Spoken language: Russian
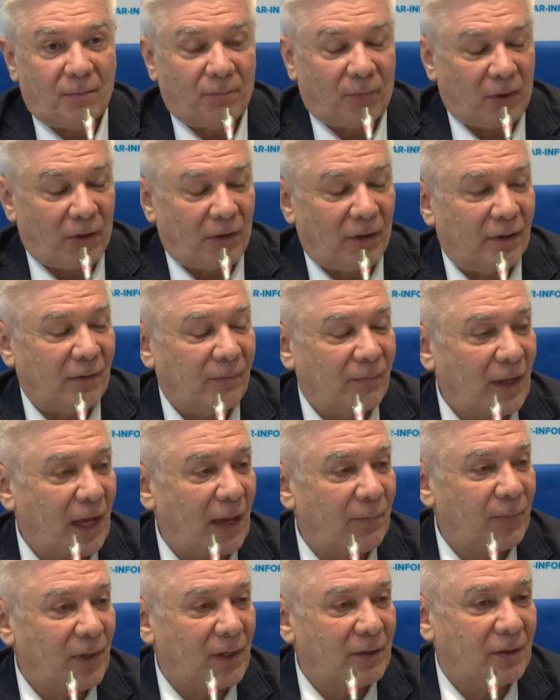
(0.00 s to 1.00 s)
по,
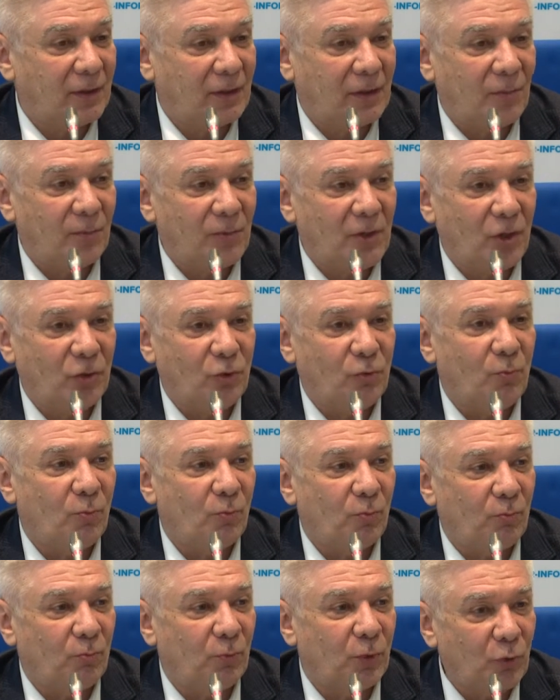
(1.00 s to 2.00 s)
опять-таки,
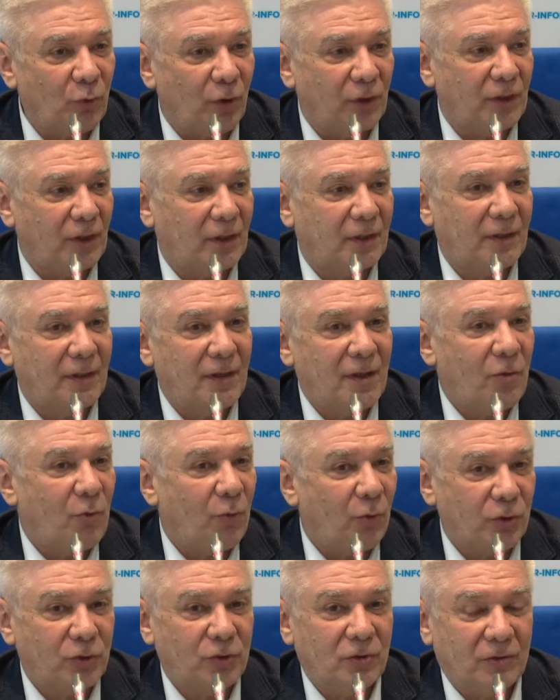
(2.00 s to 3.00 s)
мнению многих
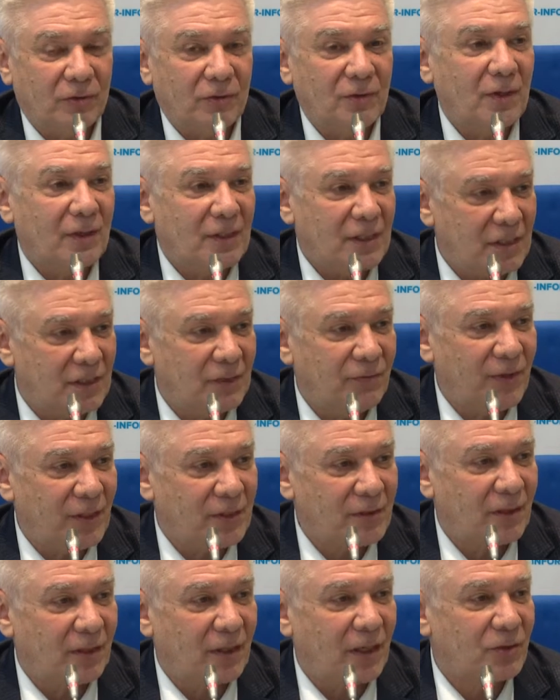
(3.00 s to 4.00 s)
очень
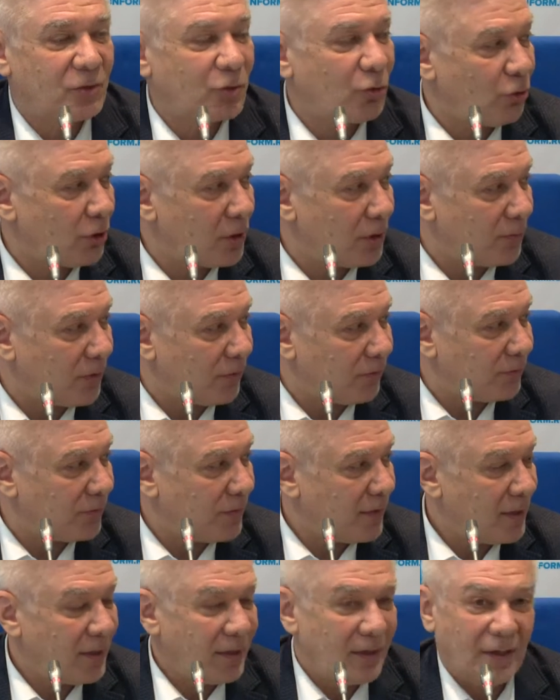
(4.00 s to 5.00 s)
известных астрономов
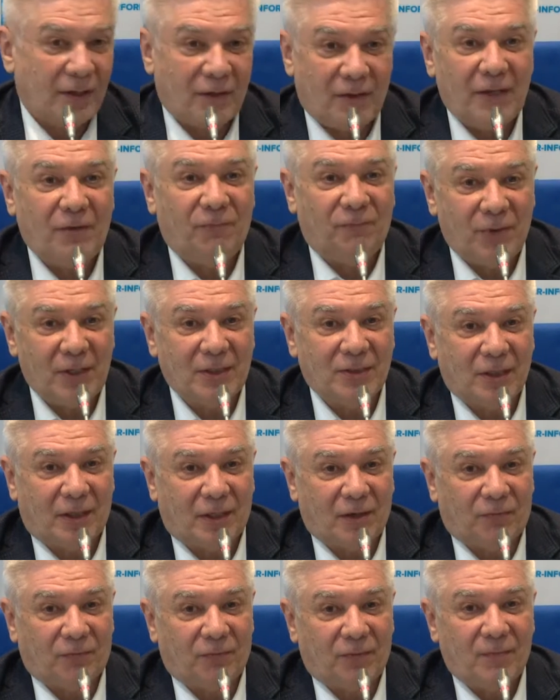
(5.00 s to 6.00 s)
а, и
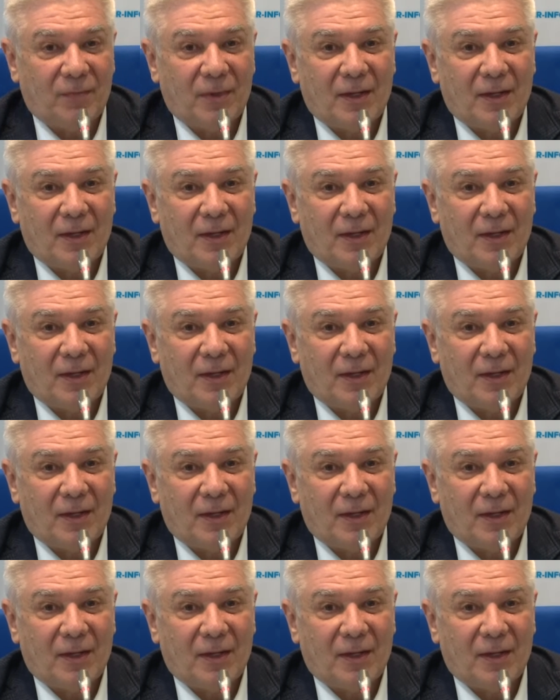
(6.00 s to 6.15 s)
физиков